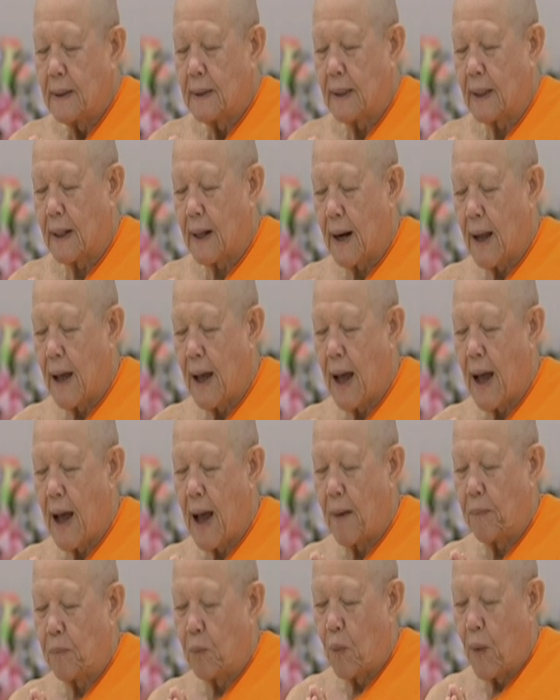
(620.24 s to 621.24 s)
ตรา
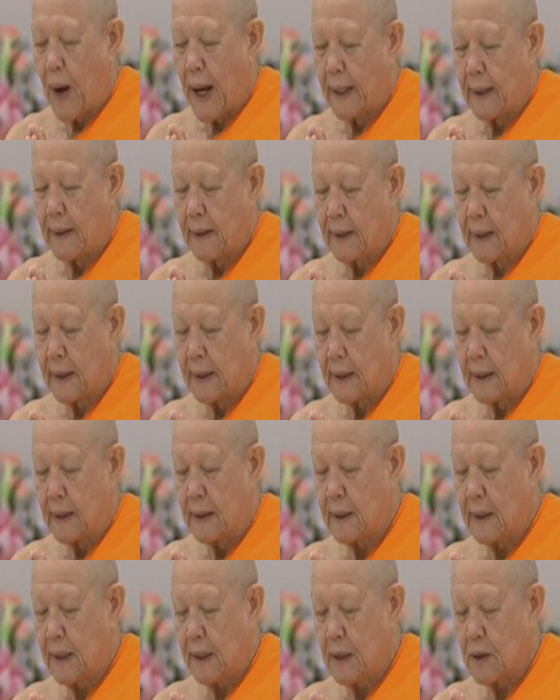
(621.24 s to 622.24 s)
บวันถึง
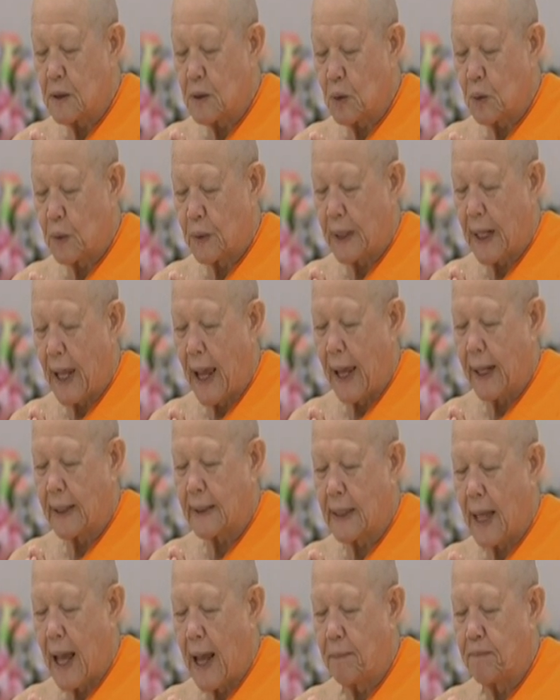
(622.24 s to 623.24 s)
ที่สุดแห่ง
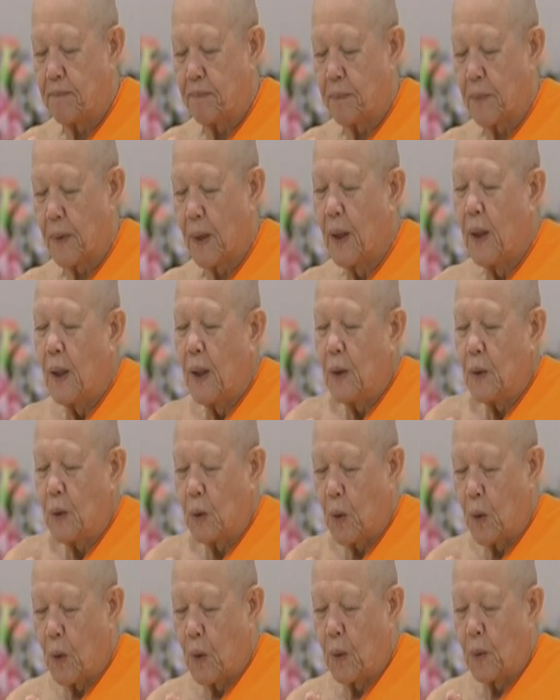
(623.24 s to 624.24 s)
ธรรม
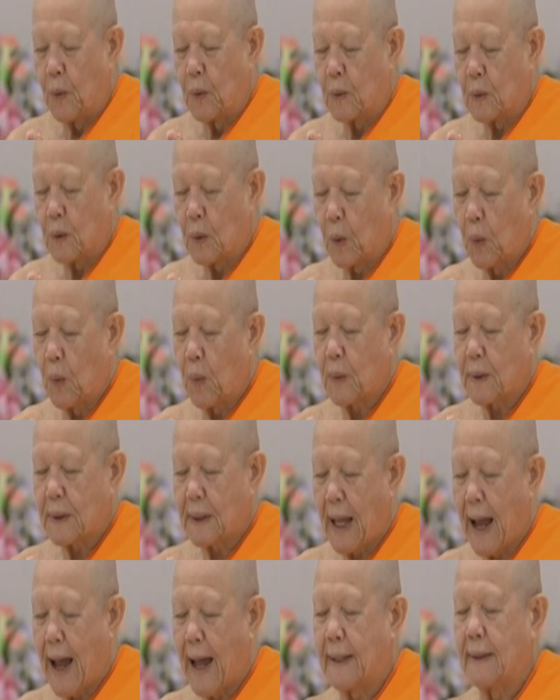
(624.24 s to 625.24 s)
จงทุก
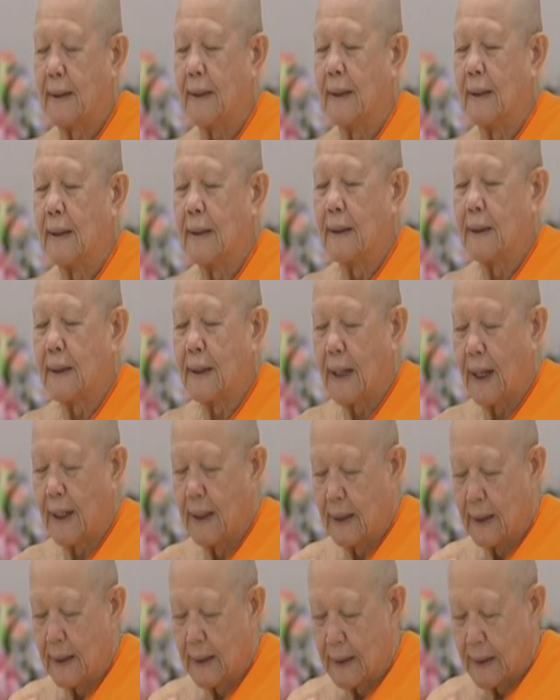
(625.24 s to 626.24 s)
ท่าน
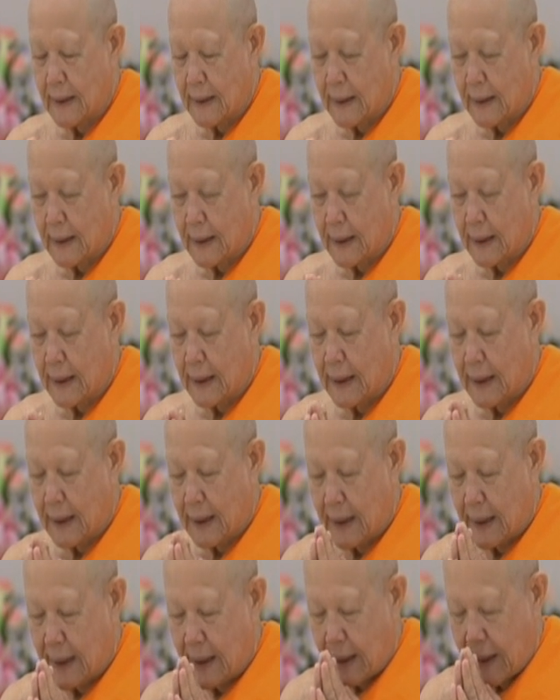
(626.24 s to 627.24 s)
เทิ
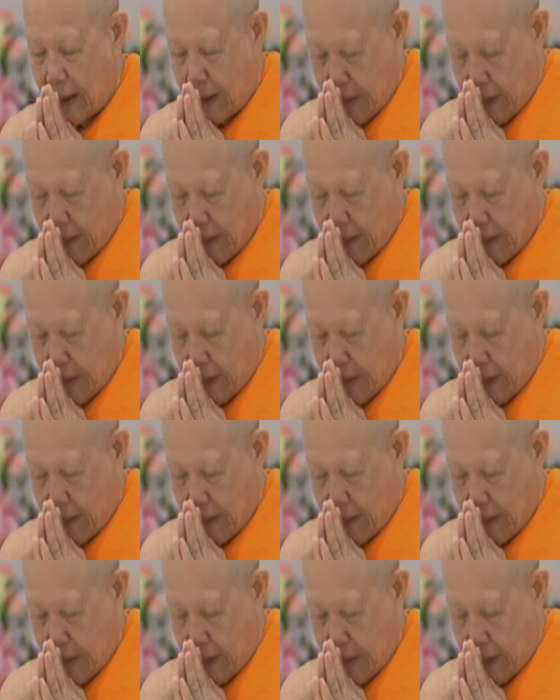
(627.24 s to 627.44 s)
น